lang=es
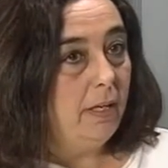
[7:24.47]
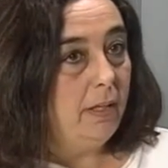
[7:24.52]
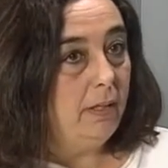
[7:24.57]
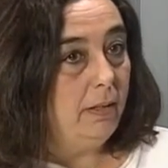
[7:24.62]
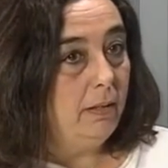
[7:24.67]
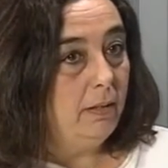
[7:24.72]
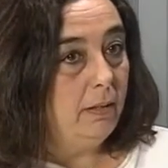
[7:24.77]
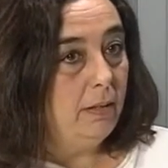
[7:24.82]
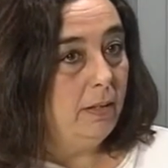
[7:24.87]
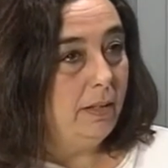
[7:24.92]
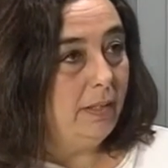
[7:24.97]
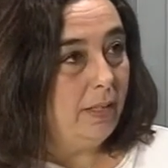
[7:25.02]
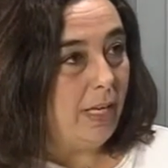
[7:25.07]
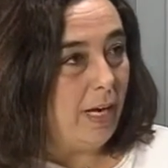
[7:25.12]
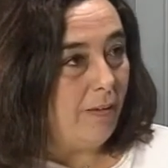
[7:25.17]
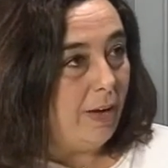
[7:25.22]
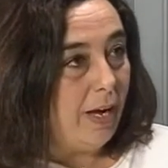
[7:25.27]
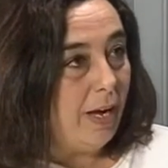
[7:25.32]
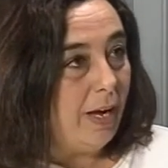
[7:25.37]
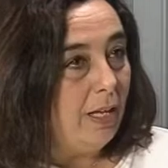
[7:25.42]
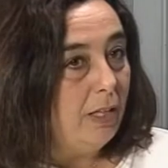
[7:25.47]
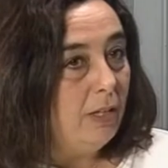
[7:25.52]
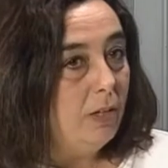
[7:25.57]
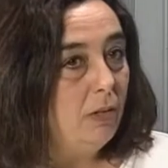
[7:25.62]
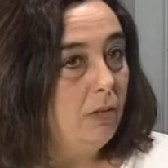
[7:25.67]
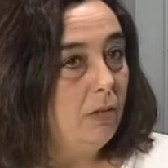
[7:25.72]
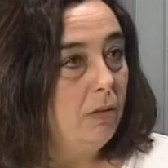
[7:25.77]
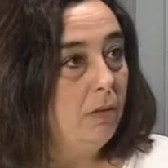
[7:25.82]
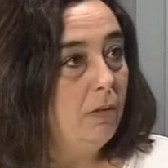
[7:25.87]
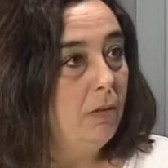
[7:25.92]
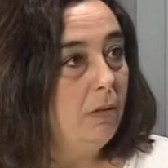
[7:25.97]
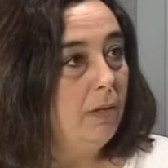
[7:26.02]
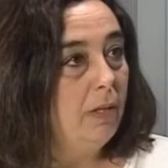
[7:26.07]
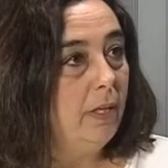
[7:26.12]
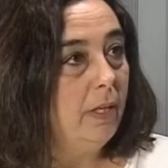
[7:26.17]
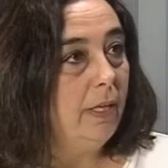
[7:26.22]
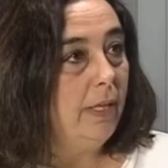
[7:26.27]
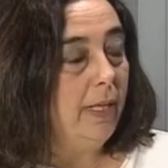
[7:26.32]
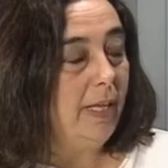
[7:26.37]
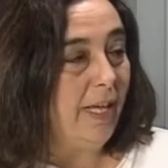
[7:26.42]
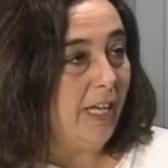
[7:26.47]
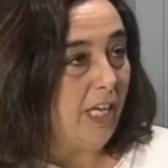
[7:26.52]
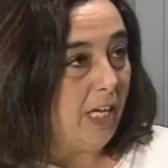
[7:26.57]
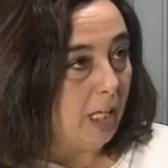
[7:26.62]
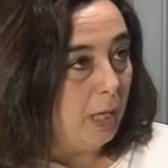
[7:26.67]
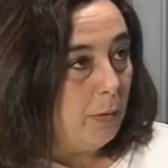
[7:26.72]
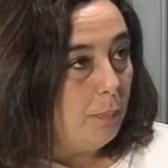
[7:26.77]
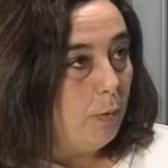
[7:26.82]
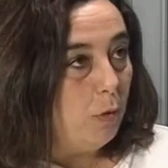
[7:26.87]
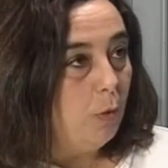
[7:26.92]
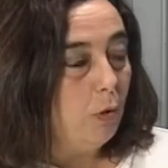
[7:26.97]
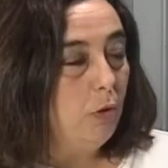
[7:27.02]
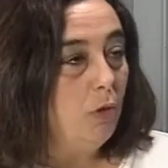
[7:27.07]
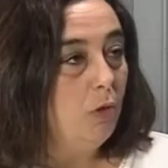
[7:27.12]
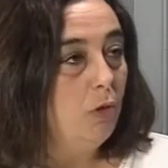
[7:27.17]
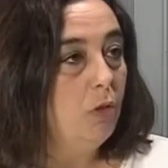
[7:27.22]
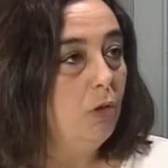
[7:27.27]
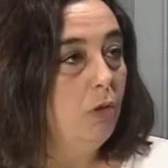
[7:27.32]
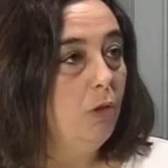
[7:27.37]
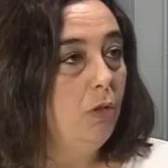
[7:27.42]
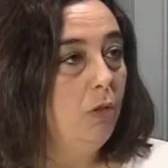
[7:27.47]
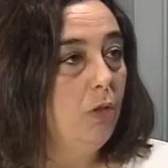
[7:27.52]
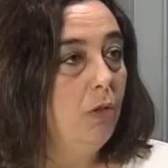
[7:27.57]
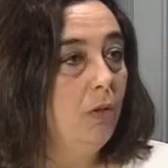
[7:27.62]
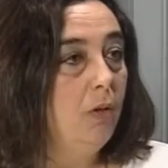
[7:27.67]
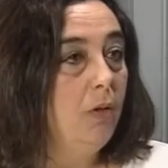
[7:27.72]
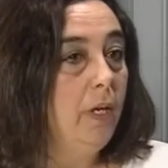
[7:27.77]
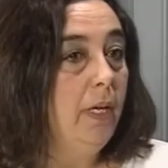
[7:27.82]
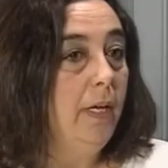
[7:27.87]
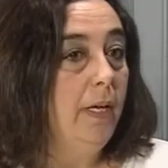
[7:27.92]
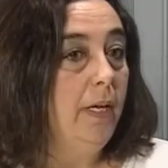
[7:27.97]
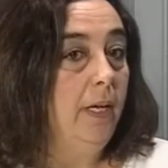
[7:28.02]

mm, trabajando en equipo con nosotros,